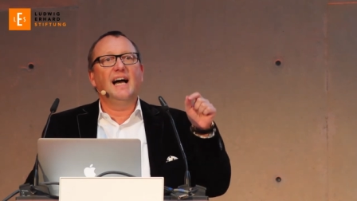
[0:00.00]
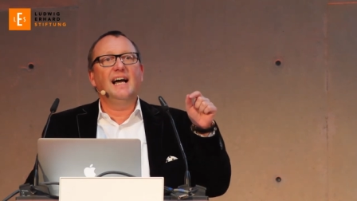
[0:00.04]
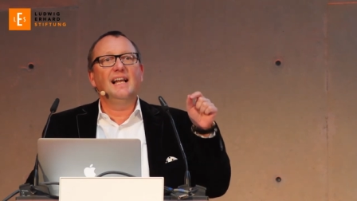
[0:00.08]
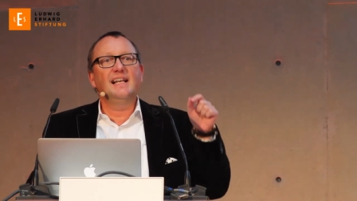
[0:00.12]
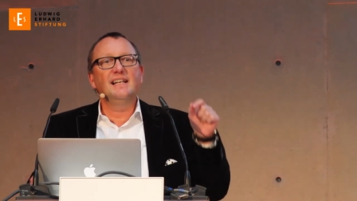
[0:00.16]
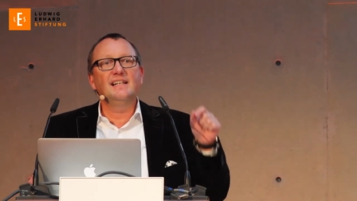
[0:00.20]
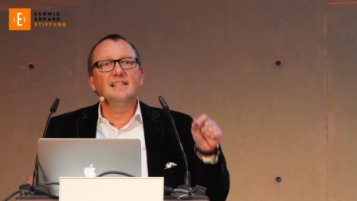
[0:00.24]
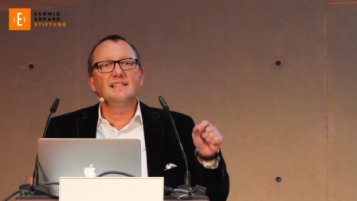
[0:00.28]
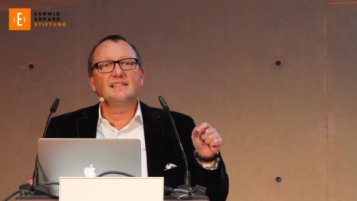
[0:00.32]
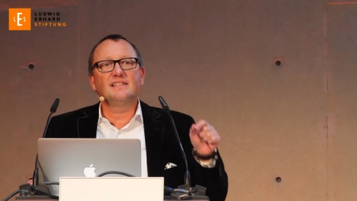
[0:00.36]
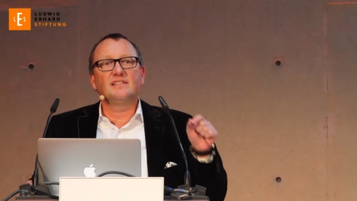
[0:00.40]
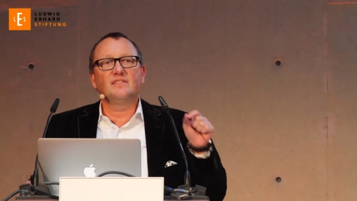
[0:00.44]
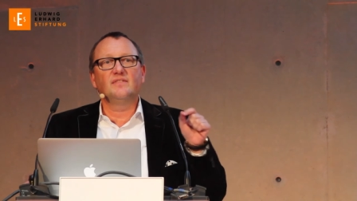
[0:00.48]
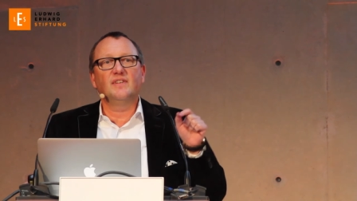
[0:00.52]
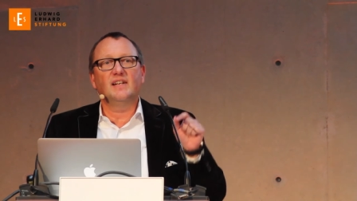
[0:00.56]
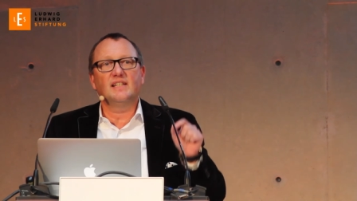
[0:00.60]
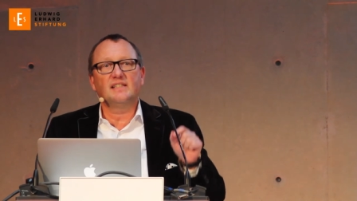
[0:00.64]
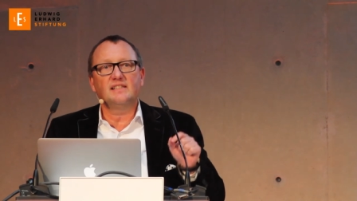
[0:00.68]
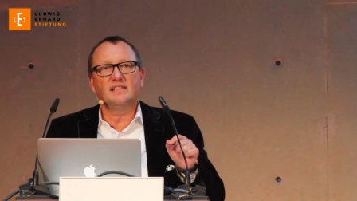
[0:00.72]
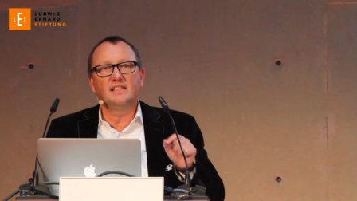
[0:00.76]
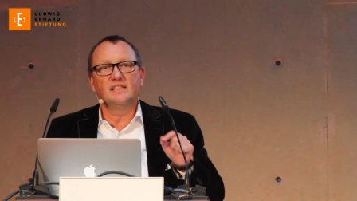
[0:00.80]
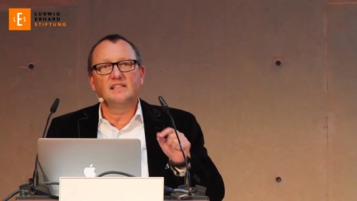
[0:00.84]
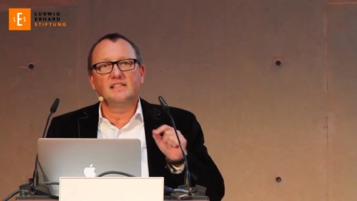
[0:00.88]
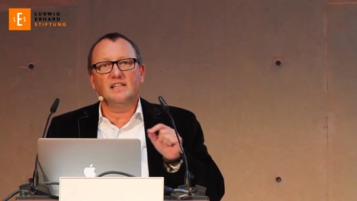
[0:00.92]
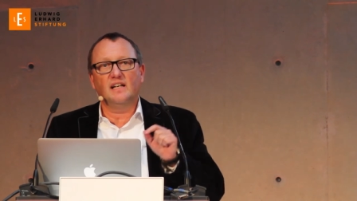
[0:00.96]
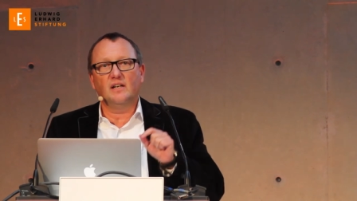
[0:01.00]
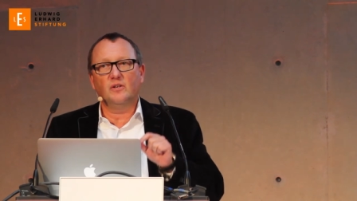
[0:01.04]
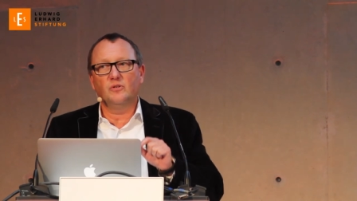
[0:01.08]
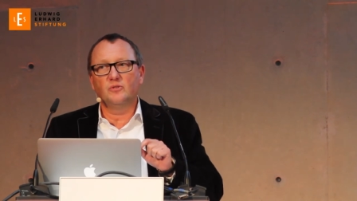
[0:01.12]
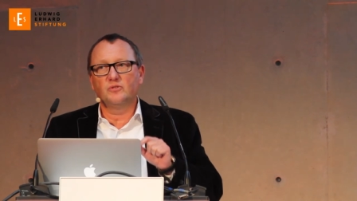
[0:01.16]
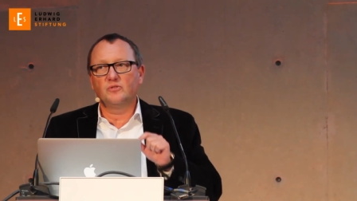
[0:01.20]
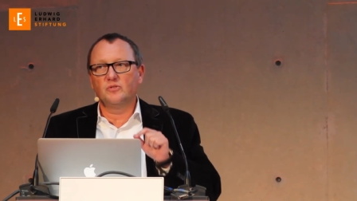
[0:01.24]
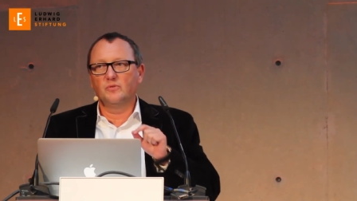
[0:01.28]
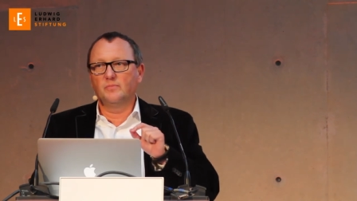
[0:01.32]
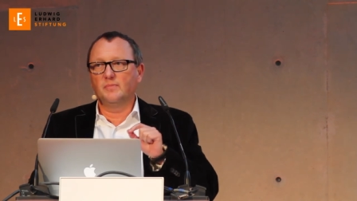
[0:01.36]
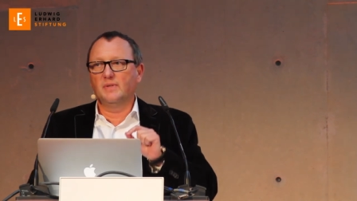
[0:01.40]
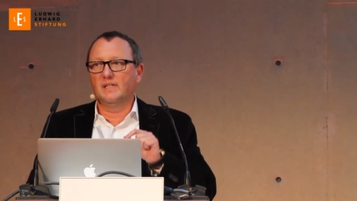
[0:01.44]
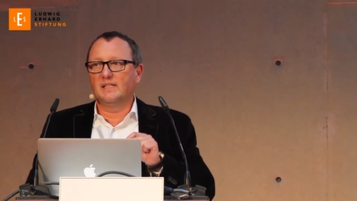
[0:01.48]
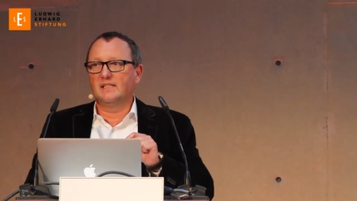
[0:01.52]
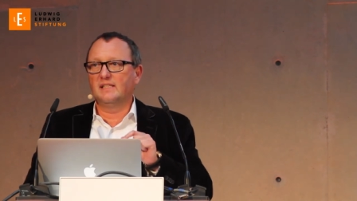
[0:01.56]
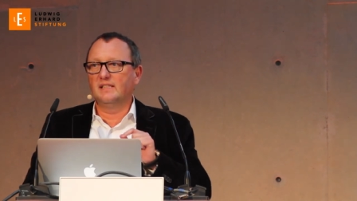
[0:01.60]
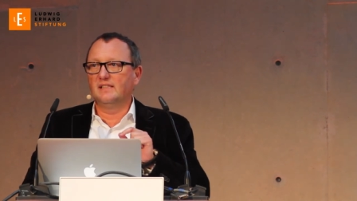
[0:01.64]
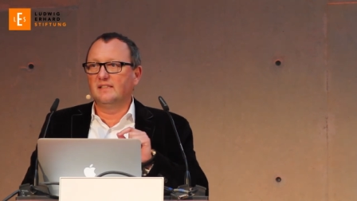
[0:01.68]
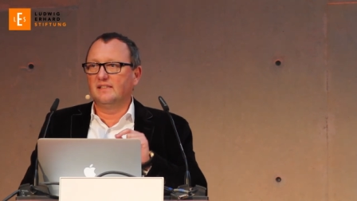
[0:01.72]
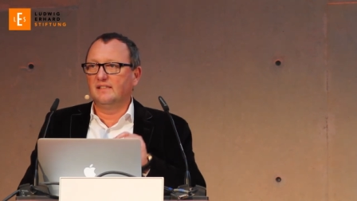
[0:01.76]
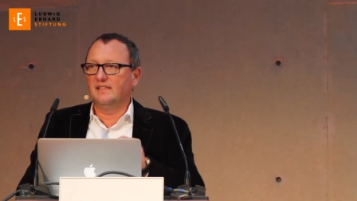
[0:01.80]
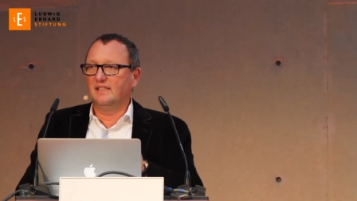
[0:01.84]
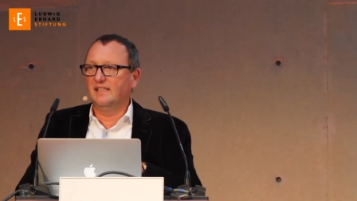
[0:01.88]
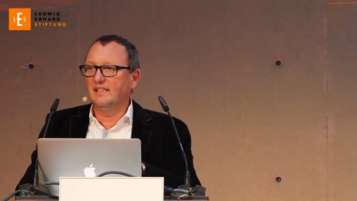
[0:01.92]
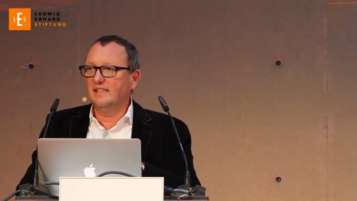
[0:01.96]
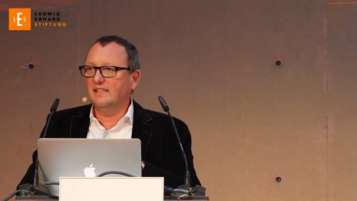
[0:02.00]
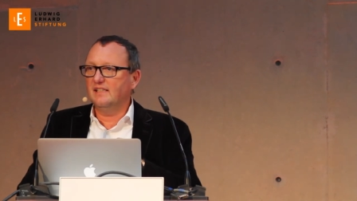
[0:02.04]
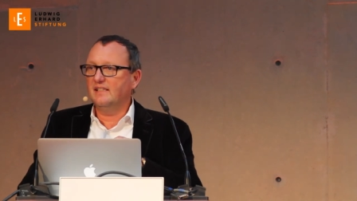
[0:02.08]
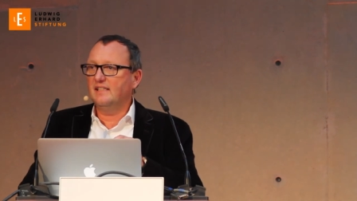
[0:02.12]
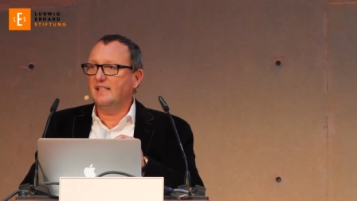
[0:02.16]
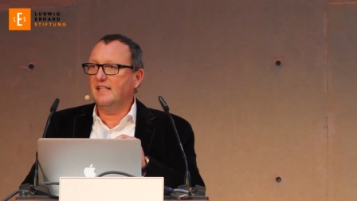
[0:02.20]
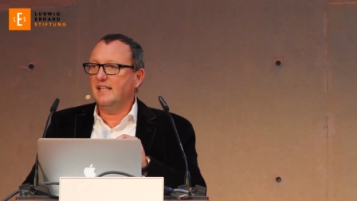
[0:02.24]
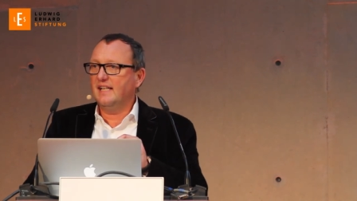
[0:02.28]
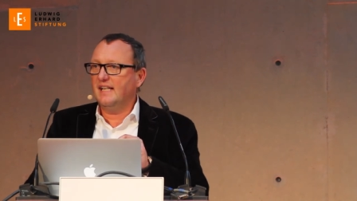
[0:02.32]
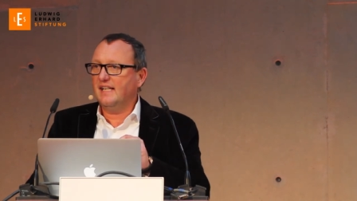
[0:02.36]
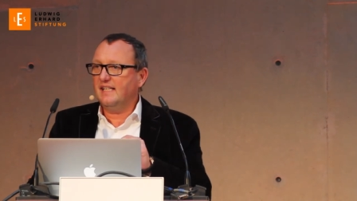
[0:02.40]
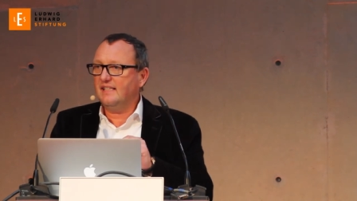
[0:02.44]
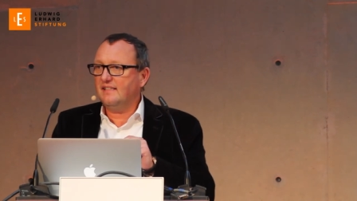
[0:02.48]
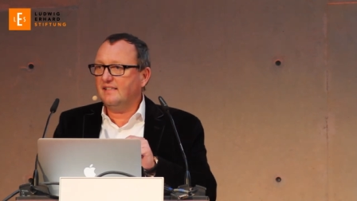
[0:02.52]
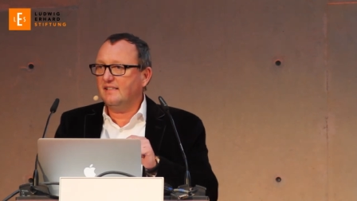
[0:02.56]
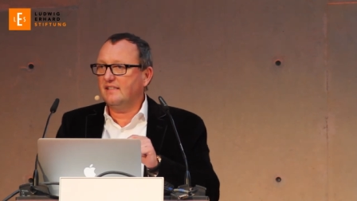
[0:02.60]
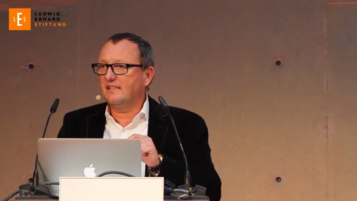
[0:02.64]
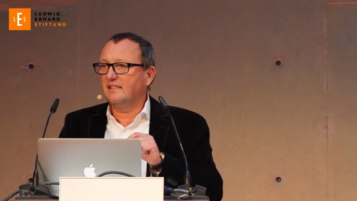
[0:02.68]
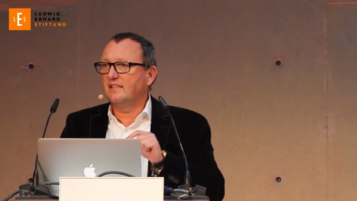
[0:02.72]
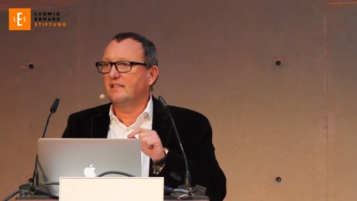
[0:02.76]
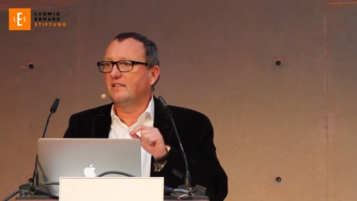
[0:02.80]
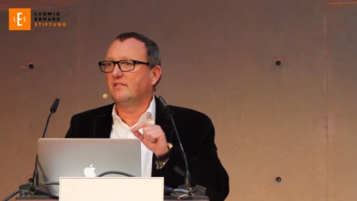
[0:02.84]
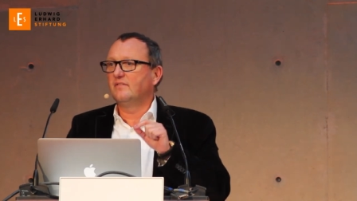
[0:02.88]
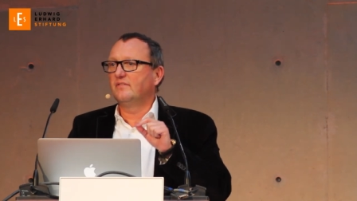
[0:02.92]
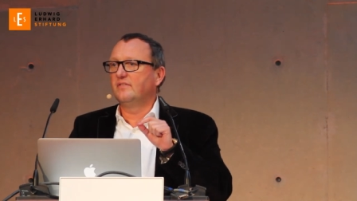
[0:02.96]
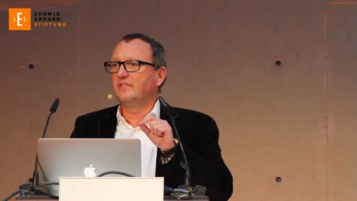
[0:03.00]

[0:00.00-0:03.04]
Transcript: alles, was sich automatisieren lässt,